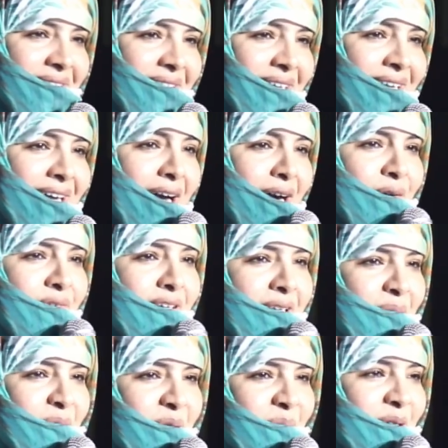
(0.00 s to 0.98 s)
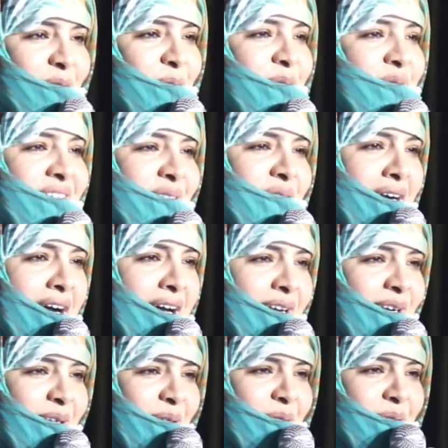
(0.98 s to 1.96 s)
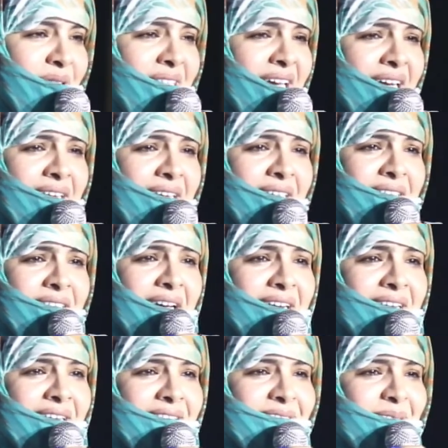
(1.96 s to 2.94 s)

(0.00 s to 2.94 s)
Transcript: القاه في اليم مكتوفا وقال له اياك اياك ان